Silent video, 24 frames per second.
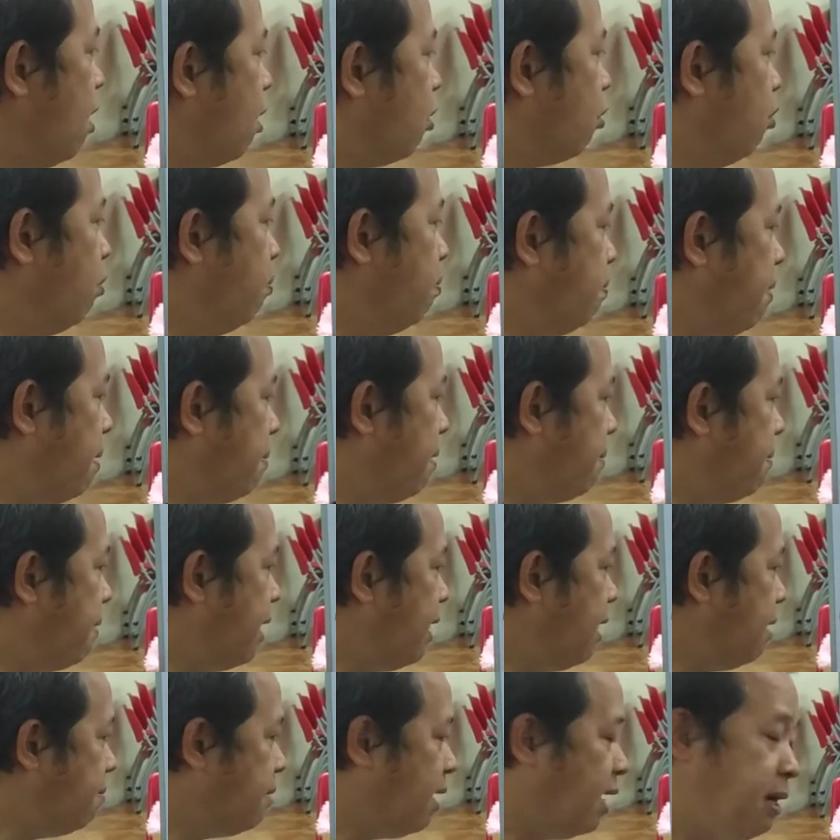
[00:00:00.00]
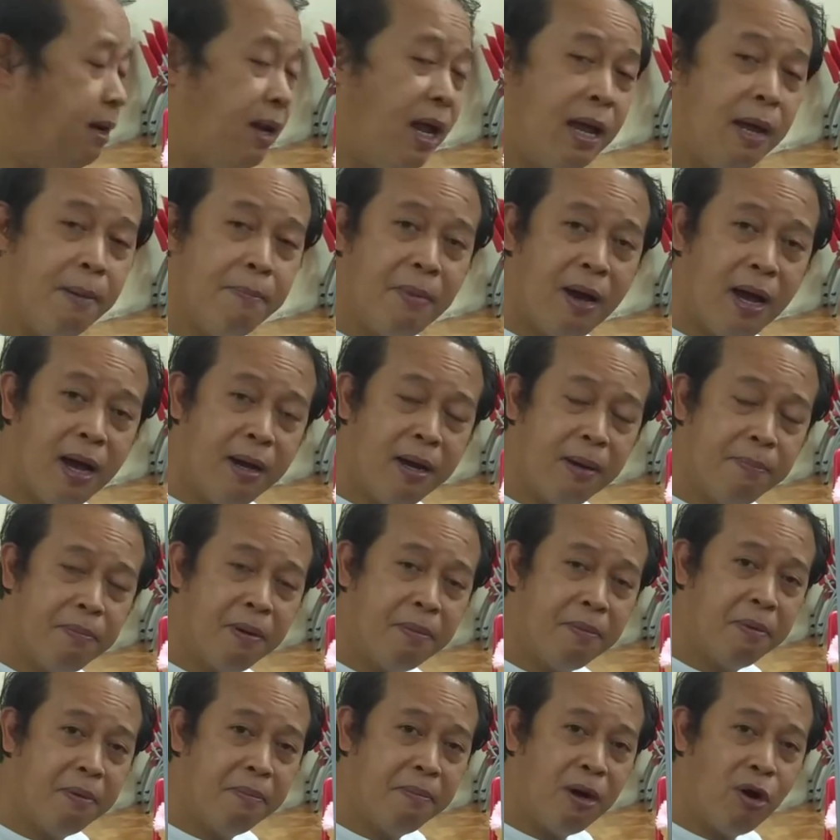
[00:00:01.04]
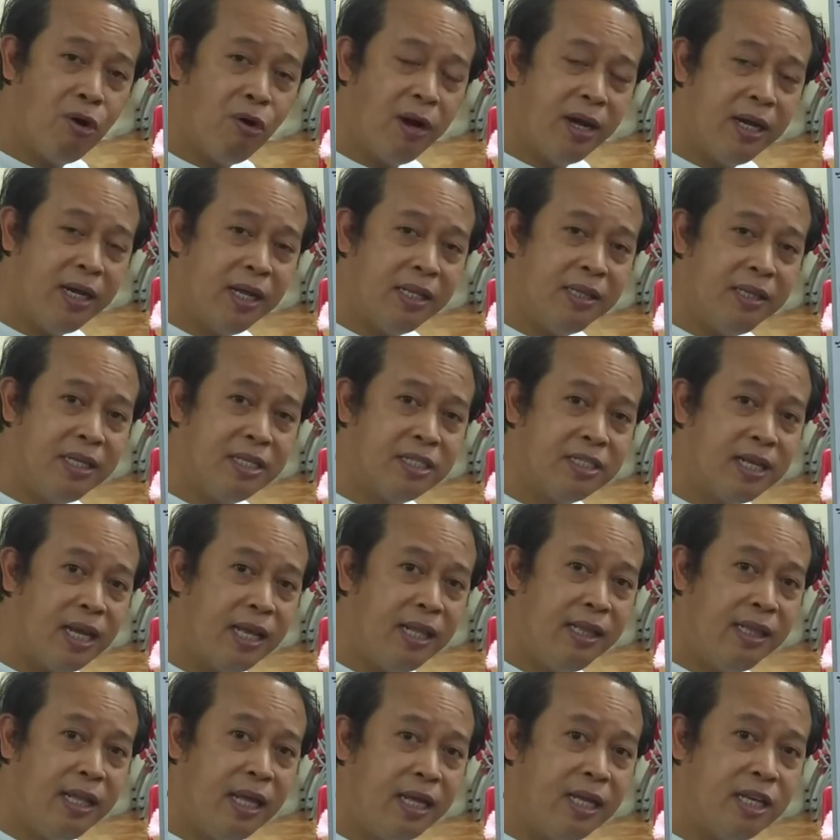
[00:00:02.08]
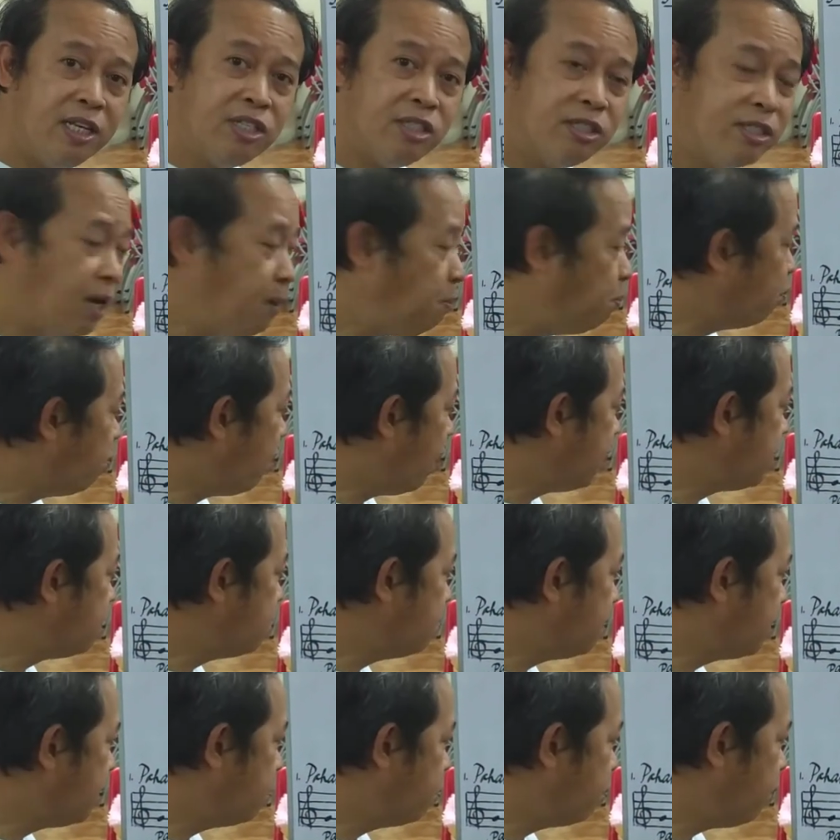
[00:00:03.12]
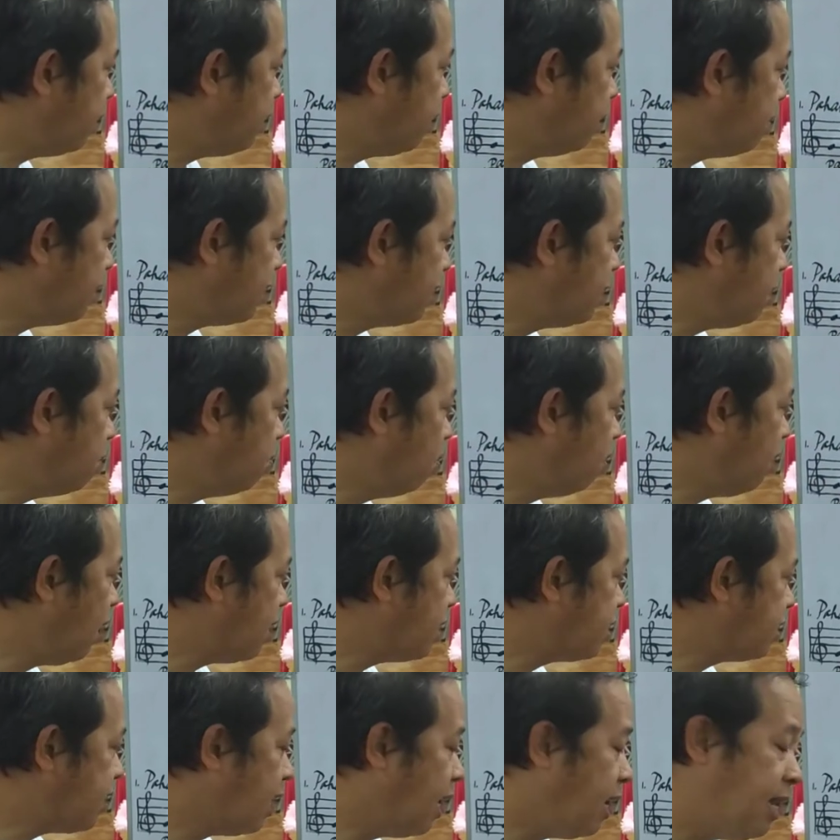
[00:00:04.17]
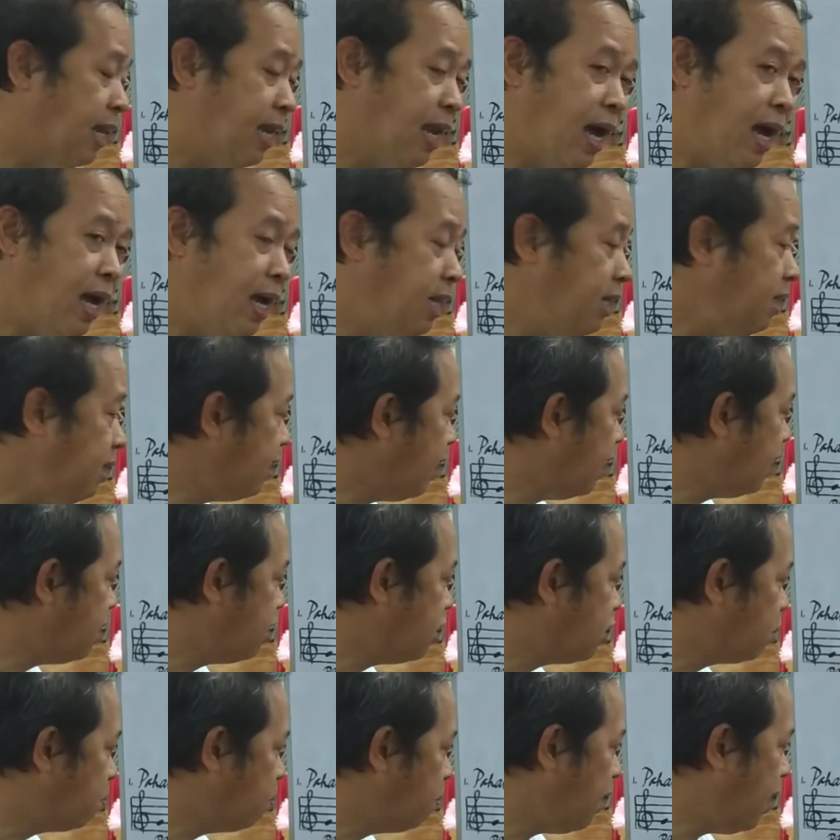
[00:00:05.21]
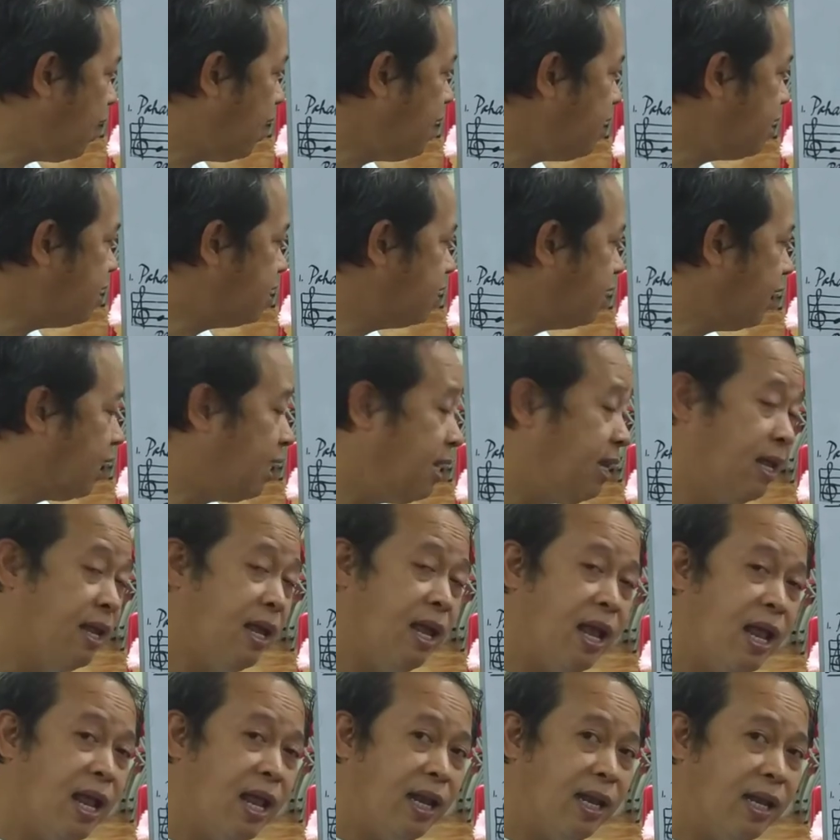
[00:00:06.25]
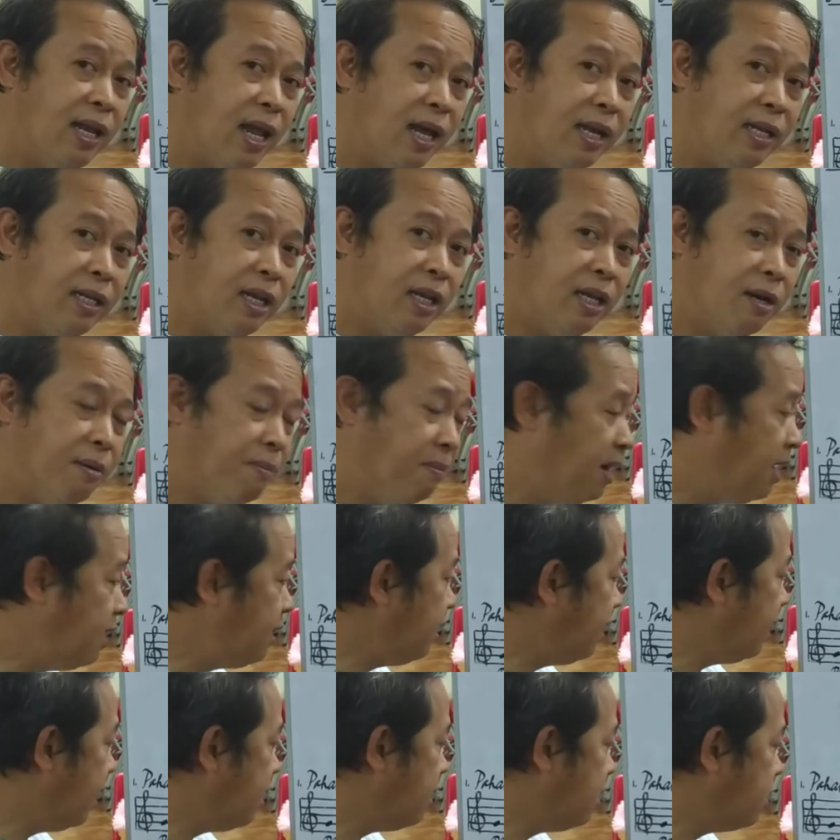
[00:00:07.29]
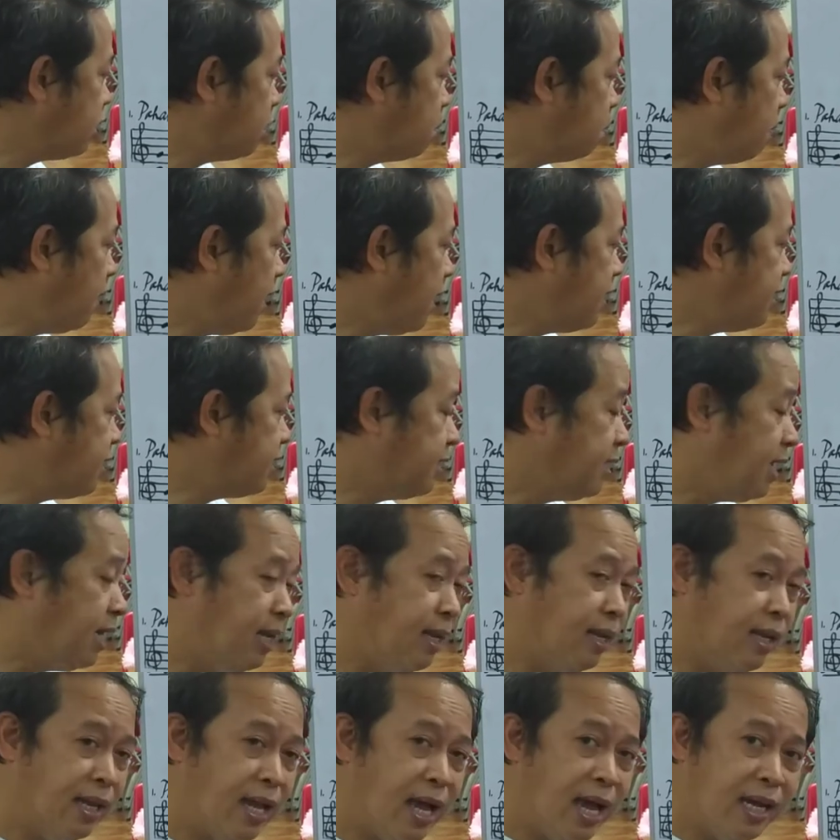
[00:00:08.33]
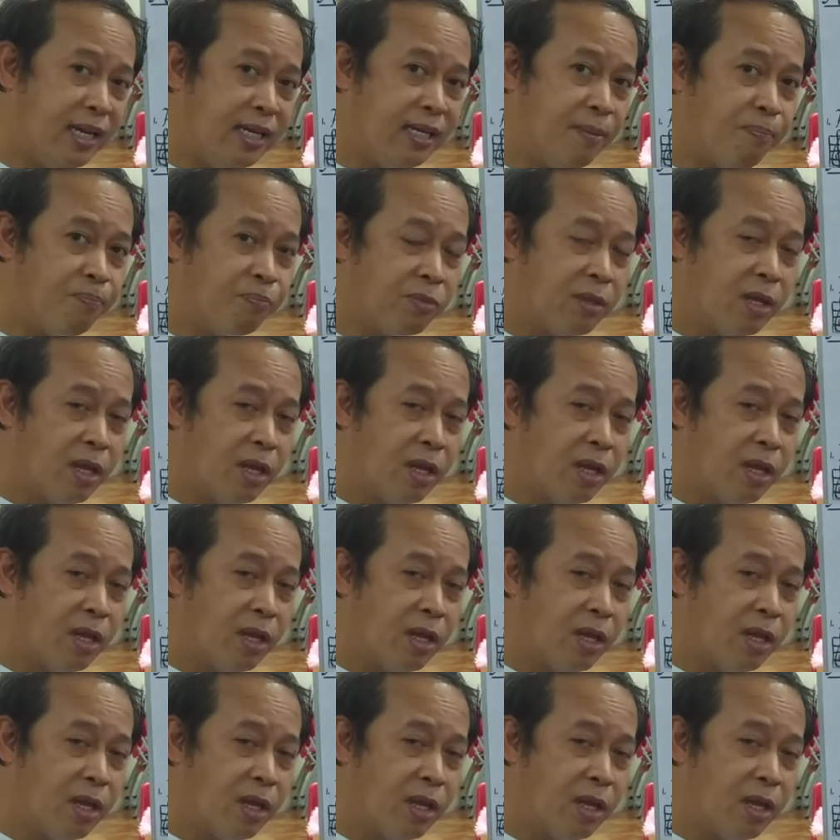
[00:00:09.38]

kung pababa naman, uh, pababa o kaya descending stepwise, mag, pwedeng magsimula sa line, then space, then line na naman, then space, then line.